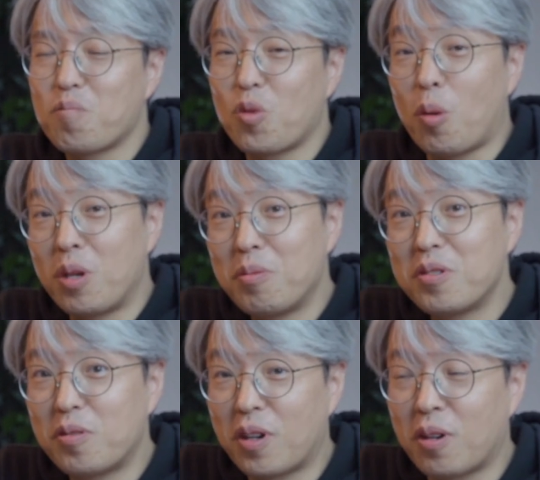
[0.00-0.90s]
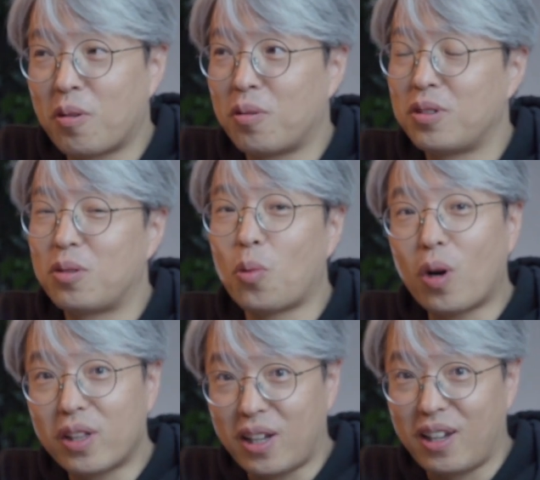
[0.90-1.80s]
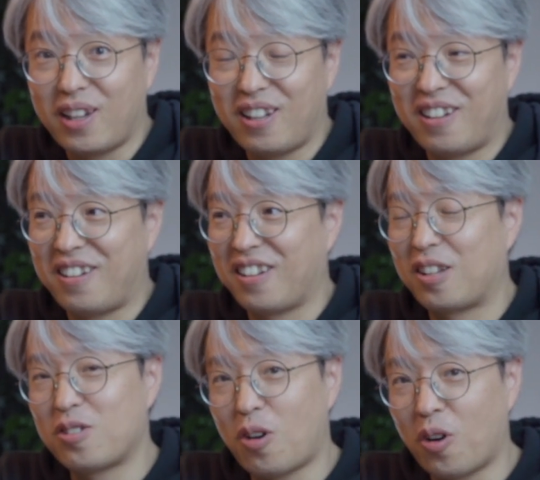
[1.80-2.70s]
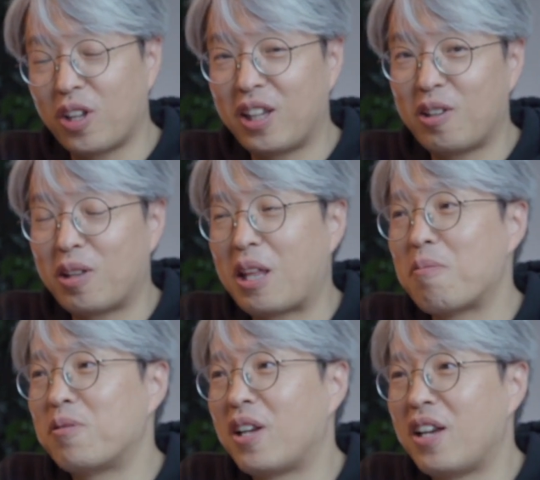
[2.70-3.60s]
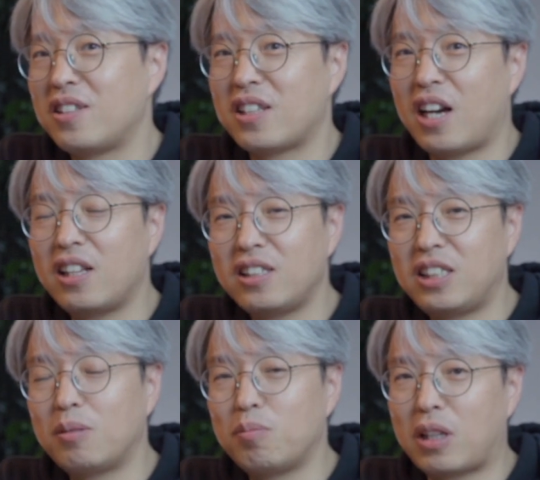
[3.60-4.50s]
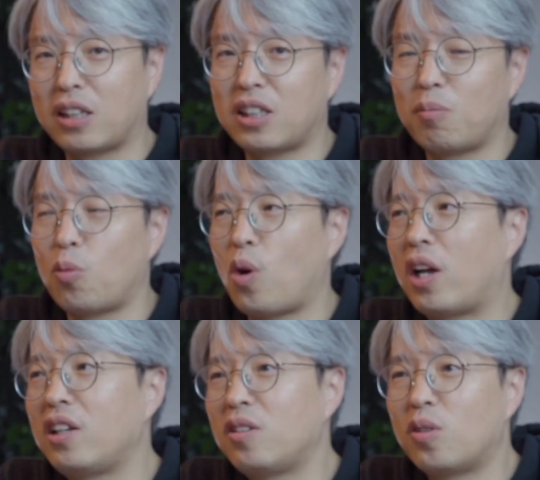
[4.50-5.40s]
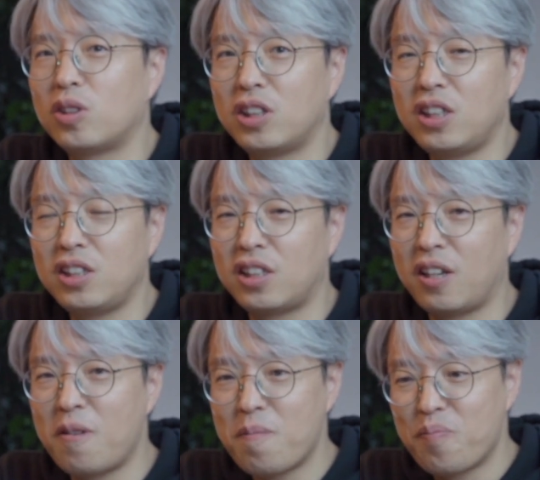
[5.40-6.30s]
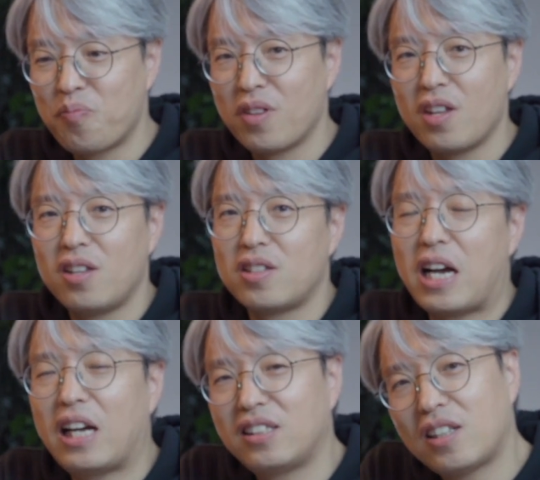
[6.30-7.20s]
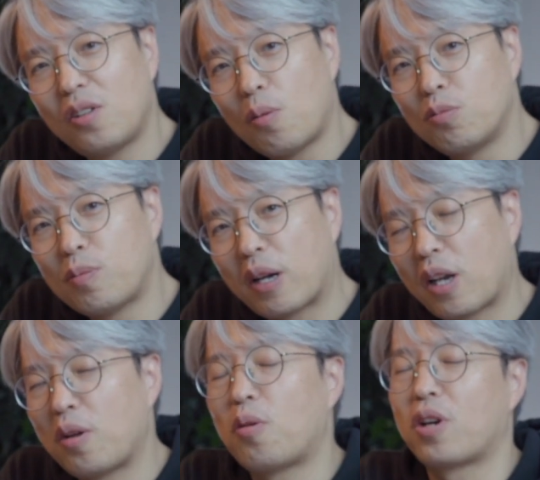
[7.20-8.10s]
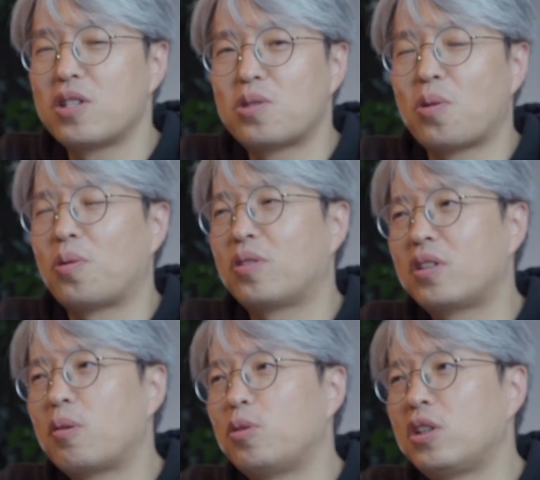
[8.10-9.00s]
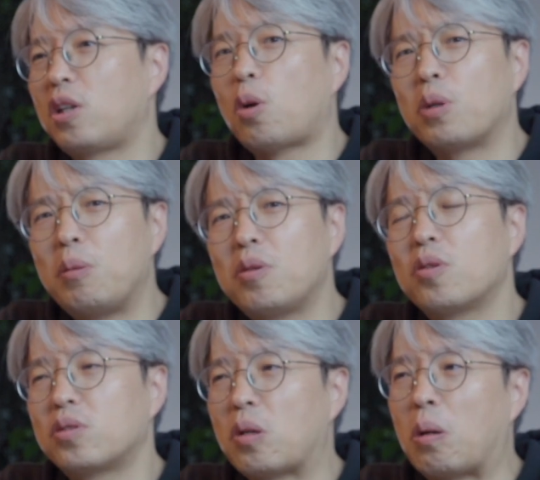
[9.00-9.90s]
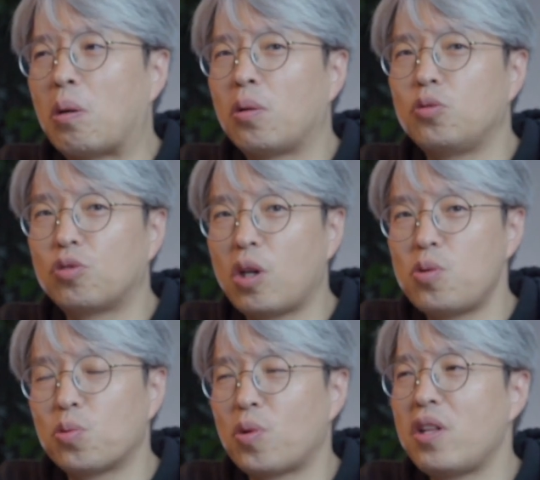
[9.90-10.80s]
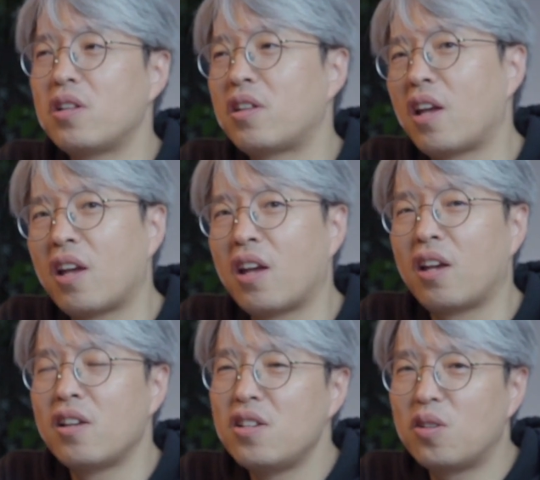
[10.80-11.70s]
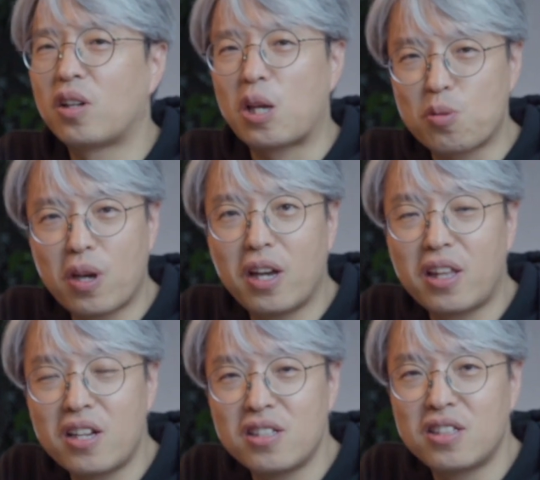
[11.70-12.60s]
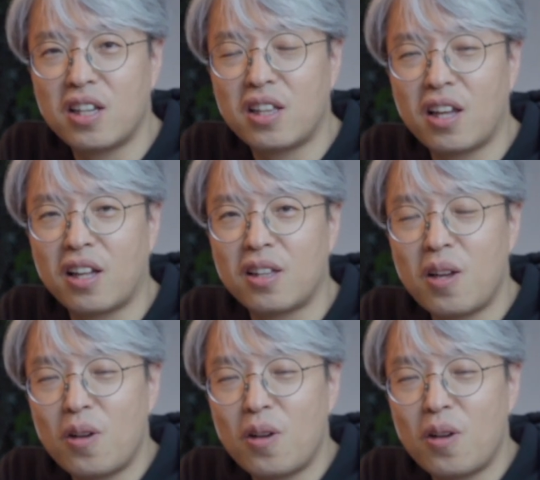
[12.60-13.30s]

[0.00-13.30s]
너무 힘든 거예요. 근데 노가다 아, 그 어리기 때문에 이제 하는 지금 당장 뭐 하는 것이 이제 이제 하드한 업무밖에는 없겠죠. 그러다 보니까 너무 힘들어서 6개월 정도 했는데 그걸 계속 해야 되는지에 대한